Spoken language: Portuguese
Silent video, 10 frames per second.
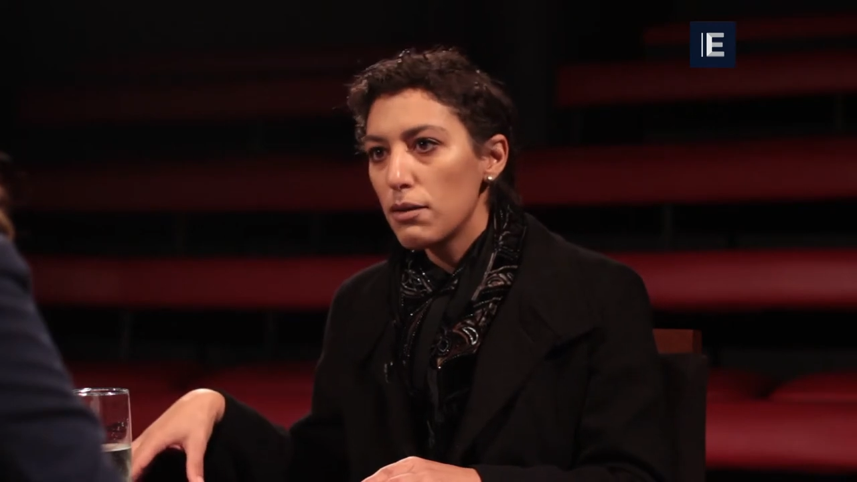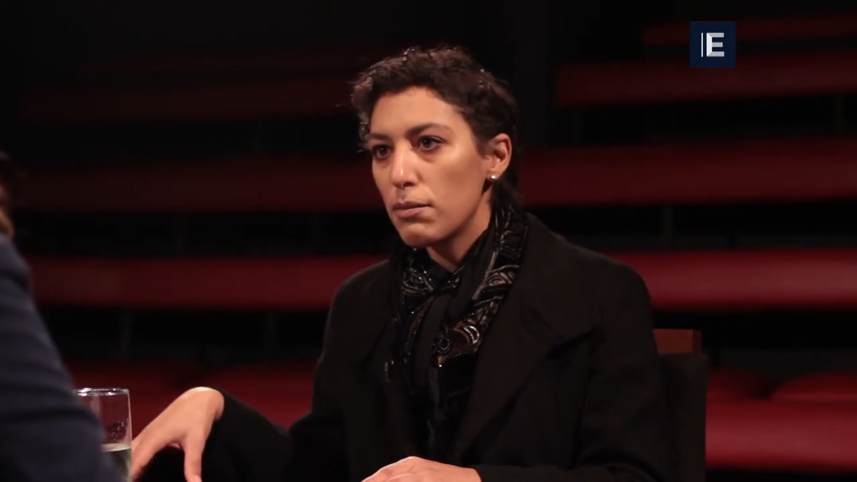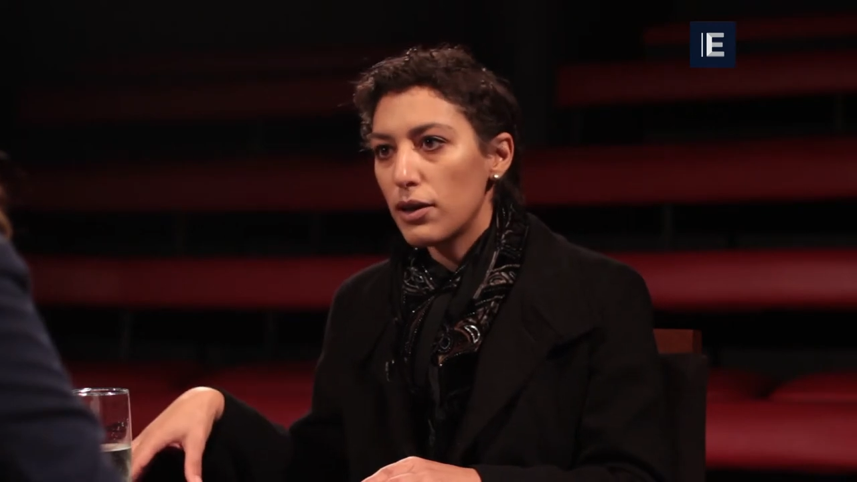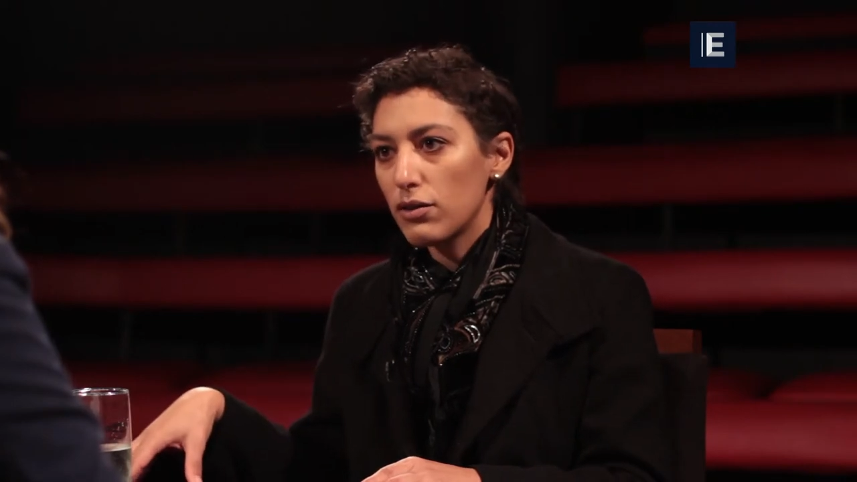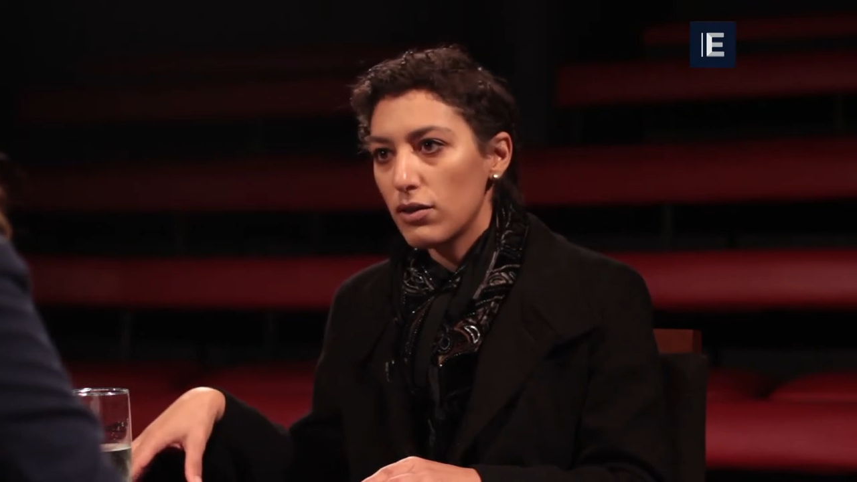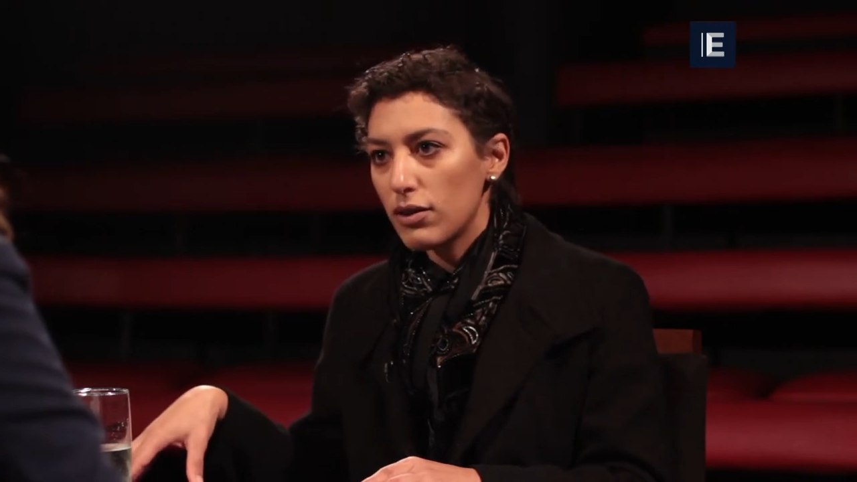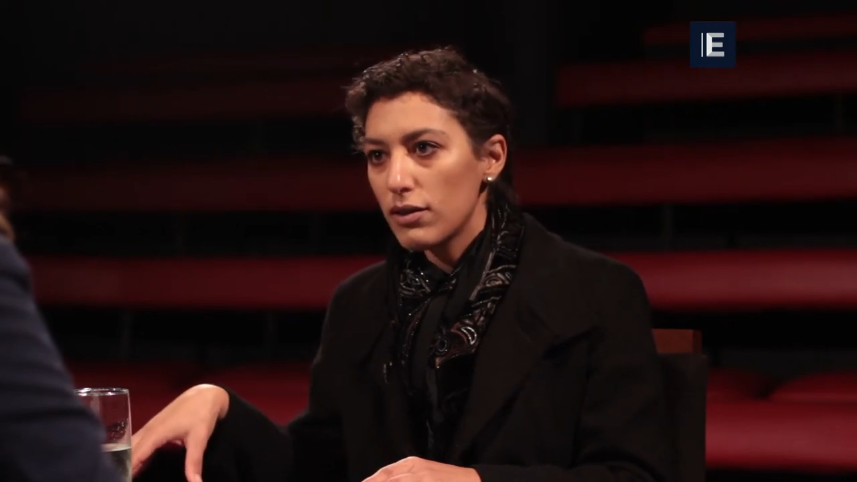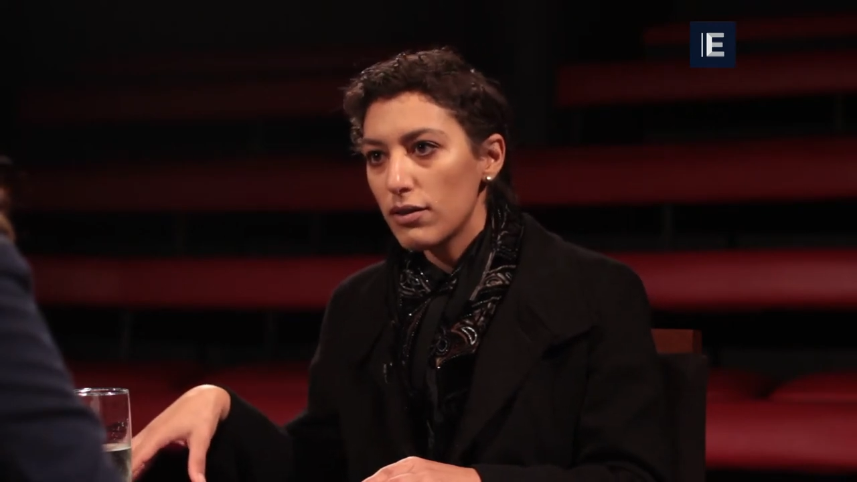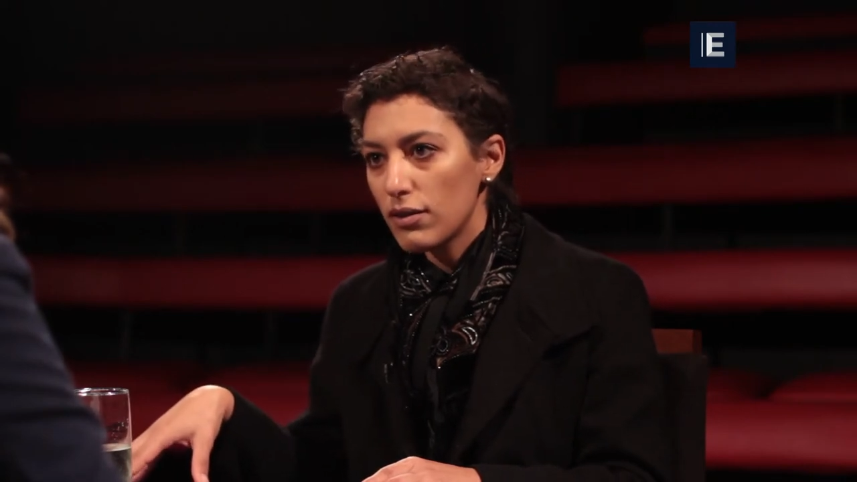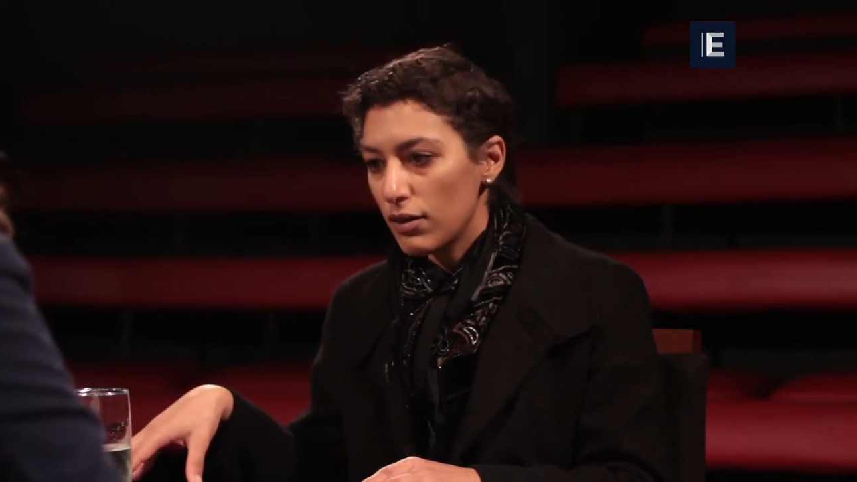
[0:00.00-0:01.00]
para as
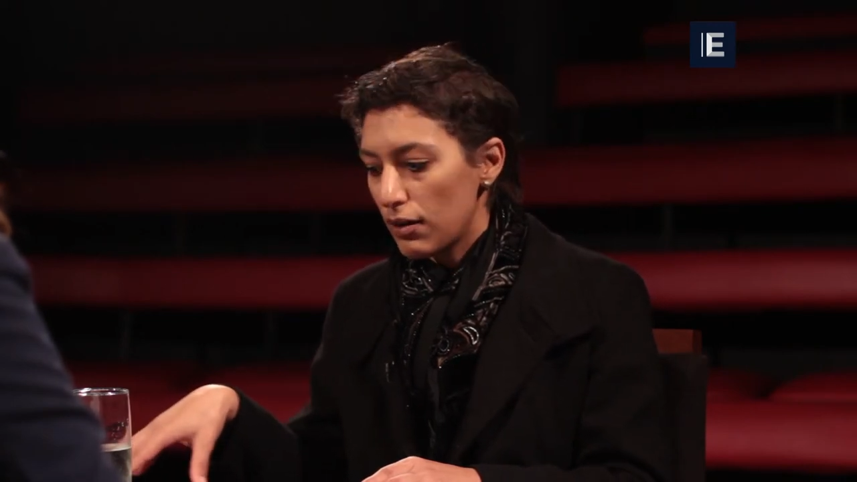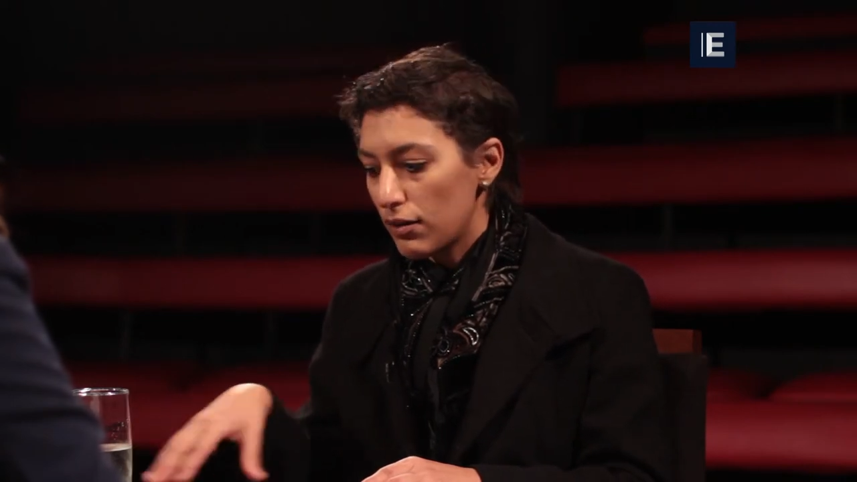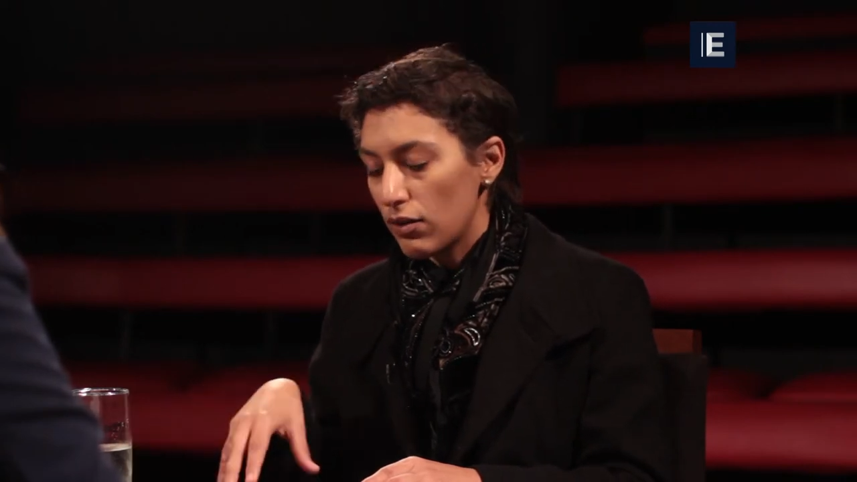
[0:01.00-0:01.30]
outras as